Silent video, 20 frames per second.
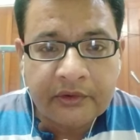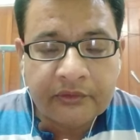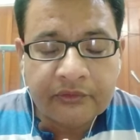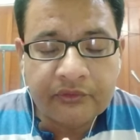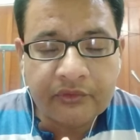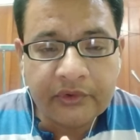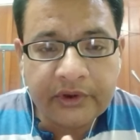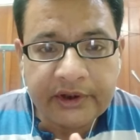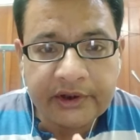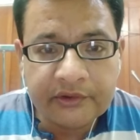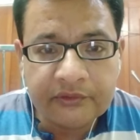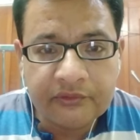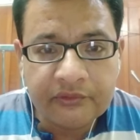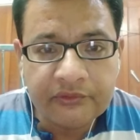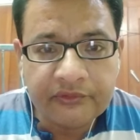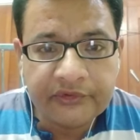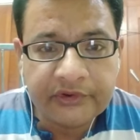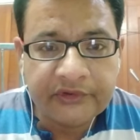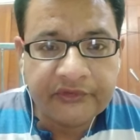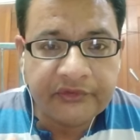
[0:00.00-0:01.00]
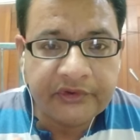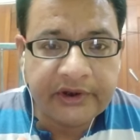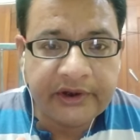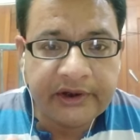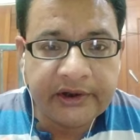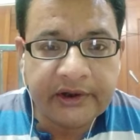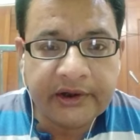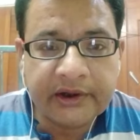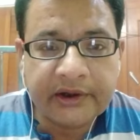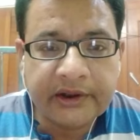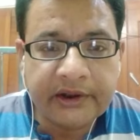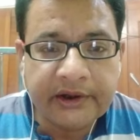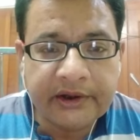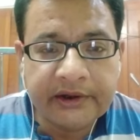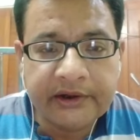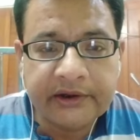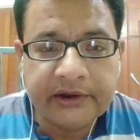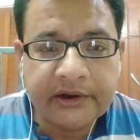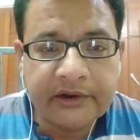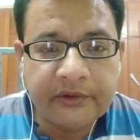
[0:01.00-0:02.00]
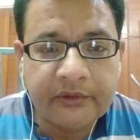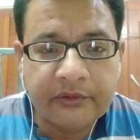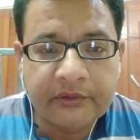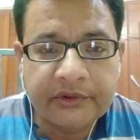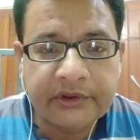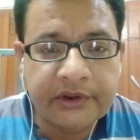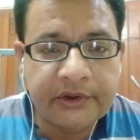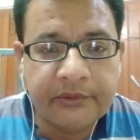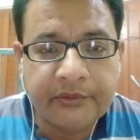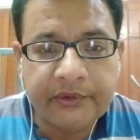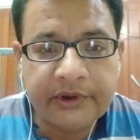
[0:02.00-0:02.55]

जो एक दूसरे से इंटरकनेक्टेड होते